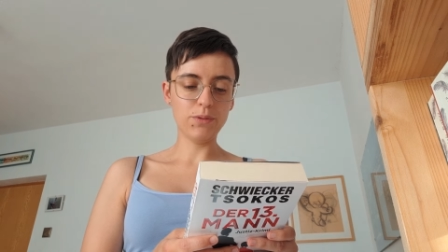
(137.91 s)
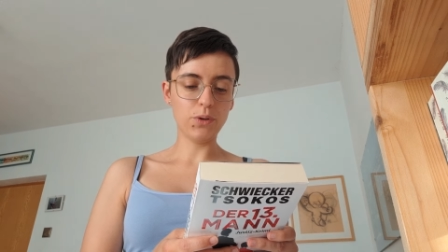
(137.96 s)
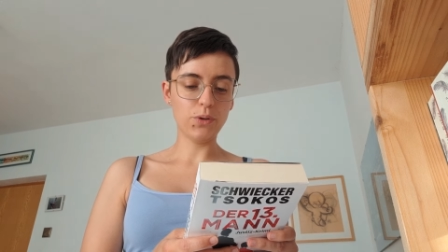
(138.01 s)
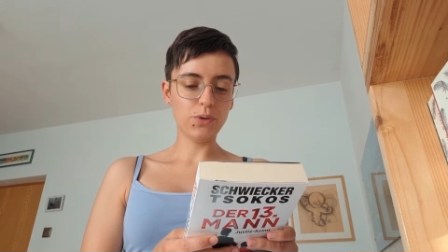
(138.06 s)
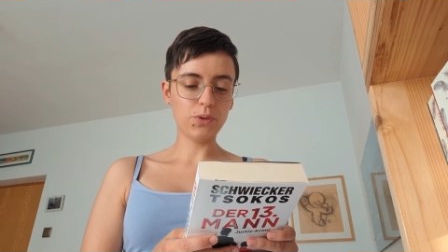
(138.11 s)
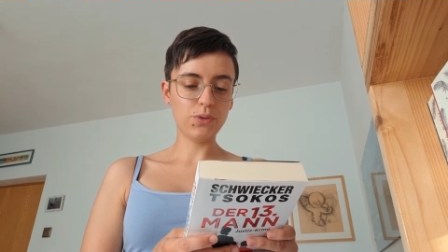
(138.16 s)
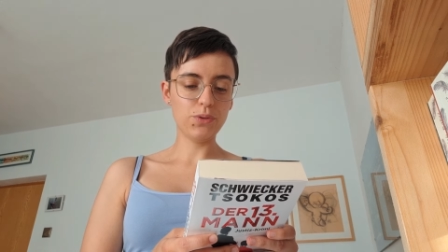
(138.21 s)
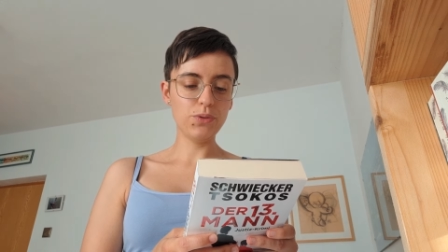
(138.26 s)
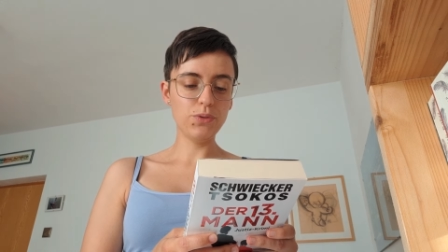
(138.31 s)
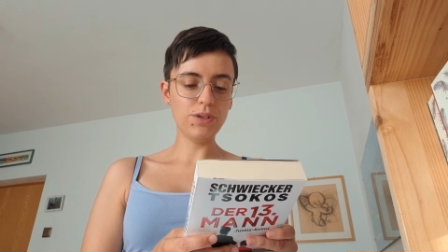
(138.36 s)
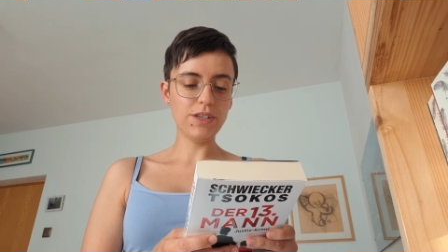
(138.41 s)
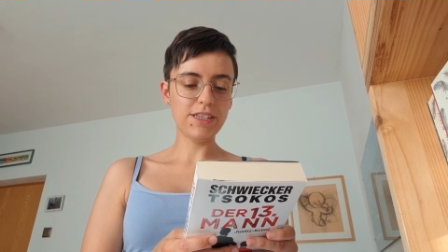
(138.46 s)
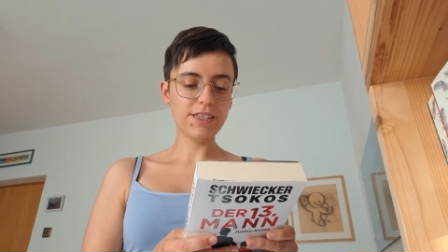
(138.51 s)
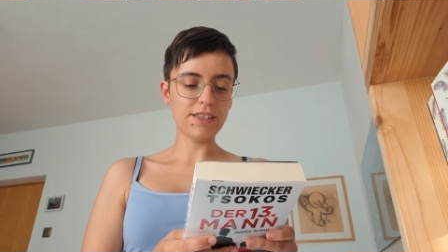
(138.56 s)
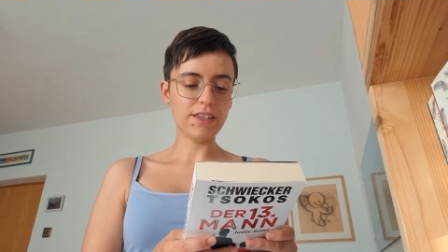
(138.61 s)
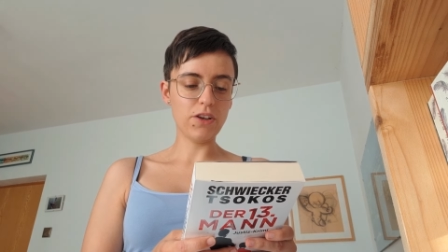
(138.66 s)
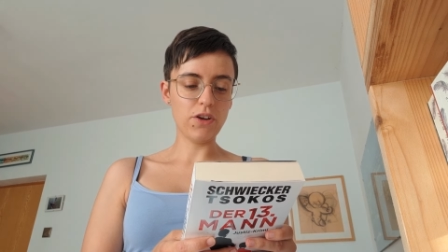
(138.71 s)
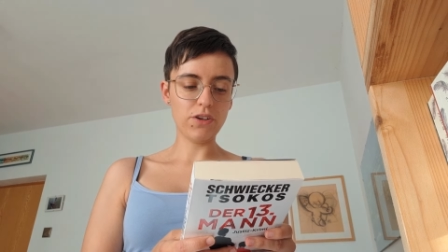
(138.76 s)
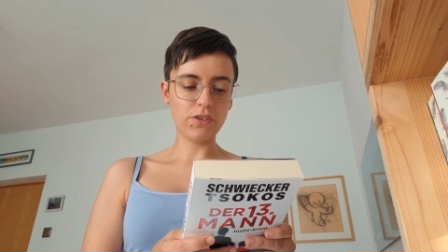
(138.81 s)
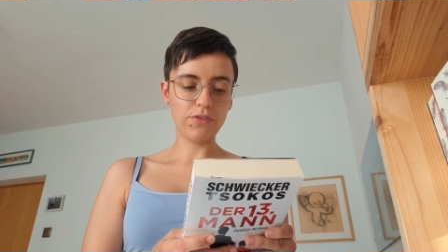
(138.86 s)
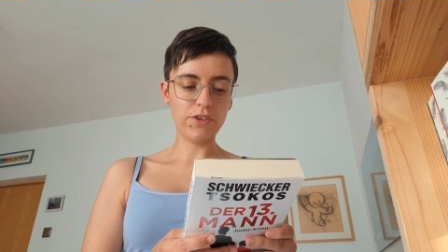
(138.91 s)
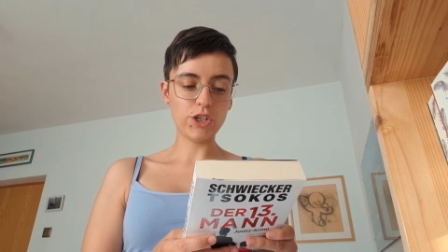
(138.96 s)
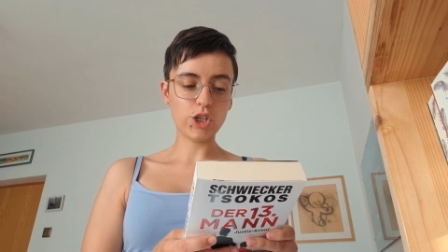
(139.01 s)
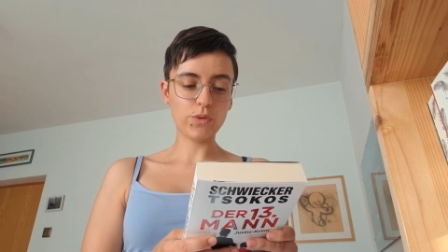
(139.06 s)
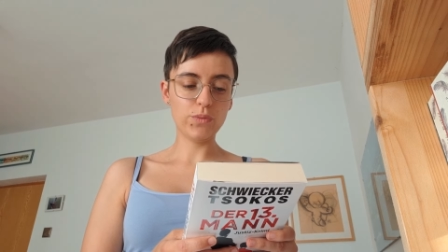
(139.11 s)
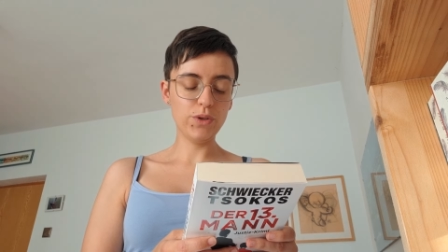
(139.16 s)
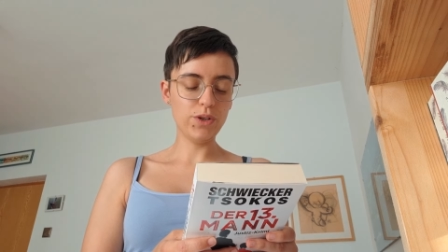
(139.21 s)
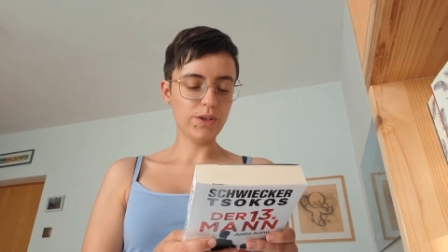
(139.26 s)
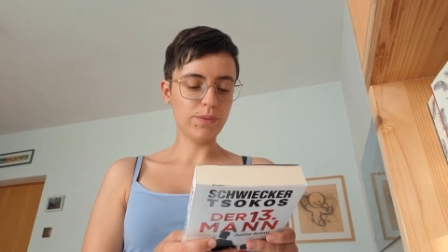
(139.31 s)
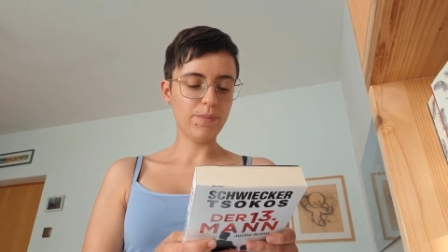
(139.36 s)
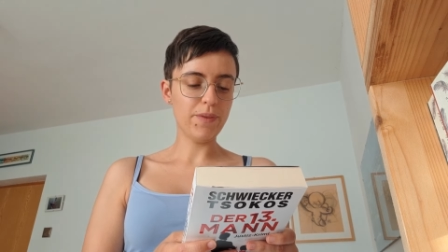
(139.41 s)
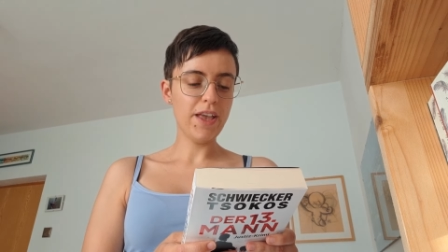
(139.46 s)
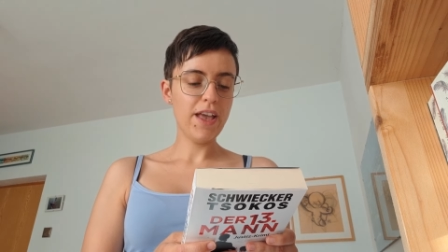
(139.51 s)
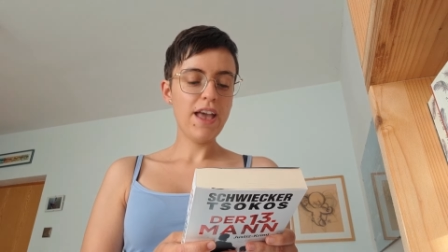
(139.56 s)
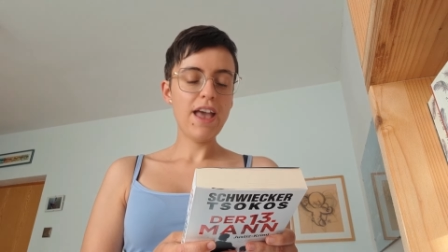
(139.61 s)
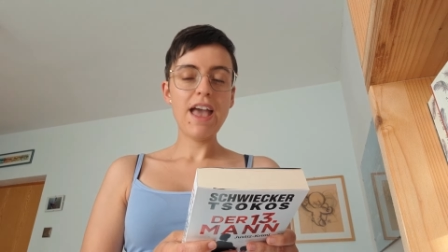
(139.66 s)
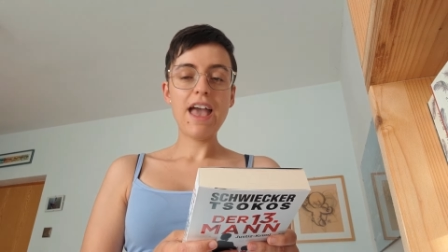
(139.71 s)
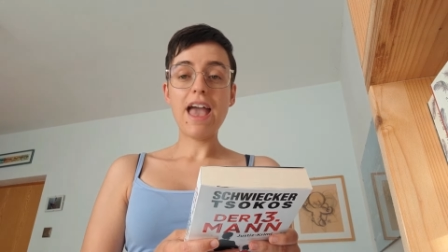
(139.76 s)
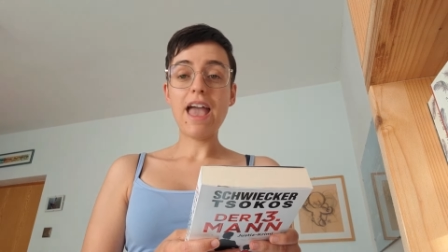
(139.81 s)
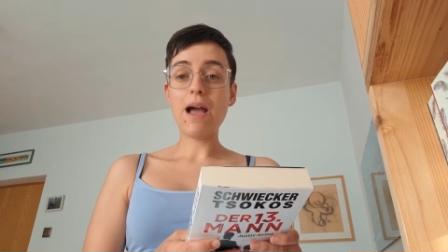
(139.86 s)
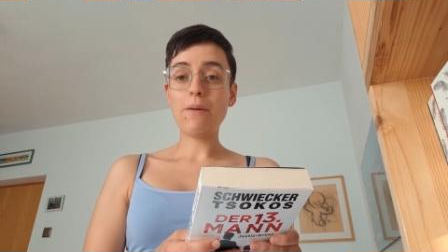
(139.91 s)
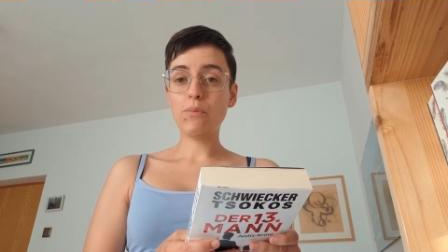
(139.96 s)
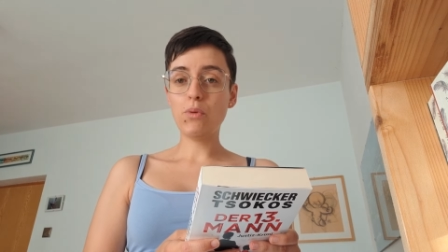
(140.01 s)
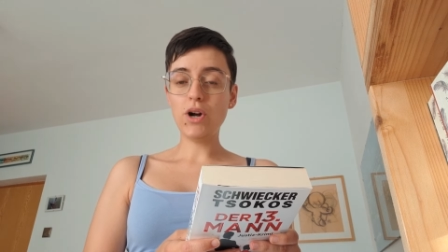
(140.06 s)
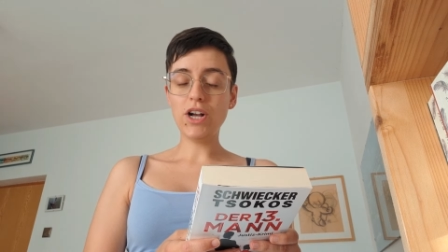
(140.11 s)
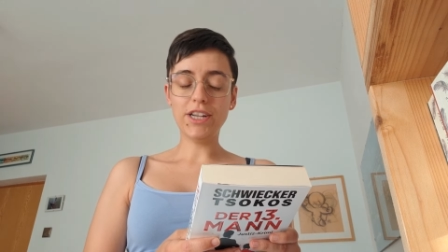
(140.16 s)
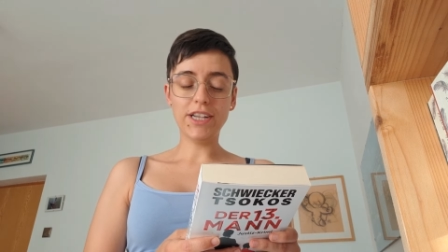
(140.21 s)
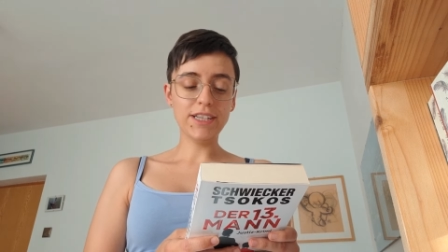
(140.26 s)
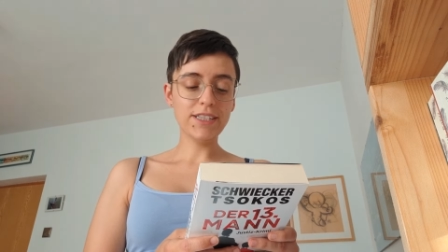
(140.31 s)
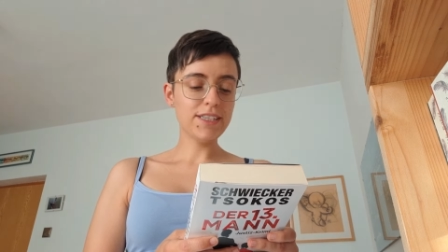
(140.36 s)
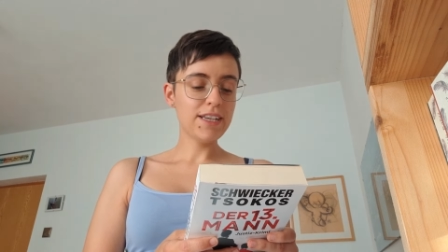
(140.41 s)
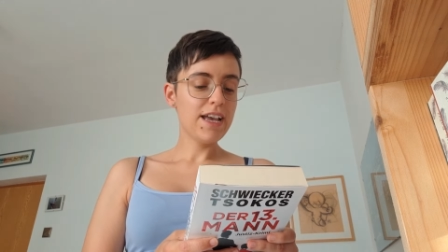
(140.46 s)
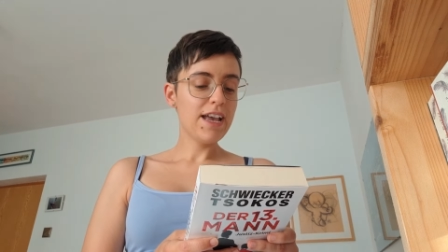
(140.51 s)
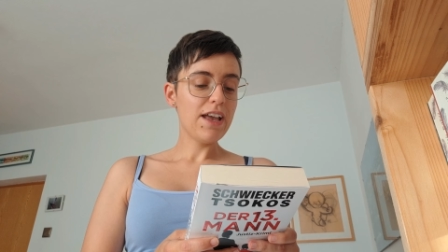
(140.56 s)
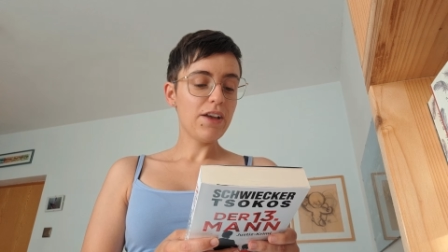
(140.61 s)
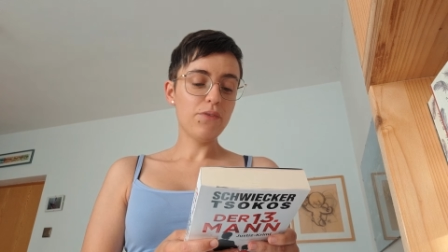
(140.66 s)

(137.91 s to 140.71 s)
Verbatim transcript: doch nun ist Jörg verschwunden ermordet,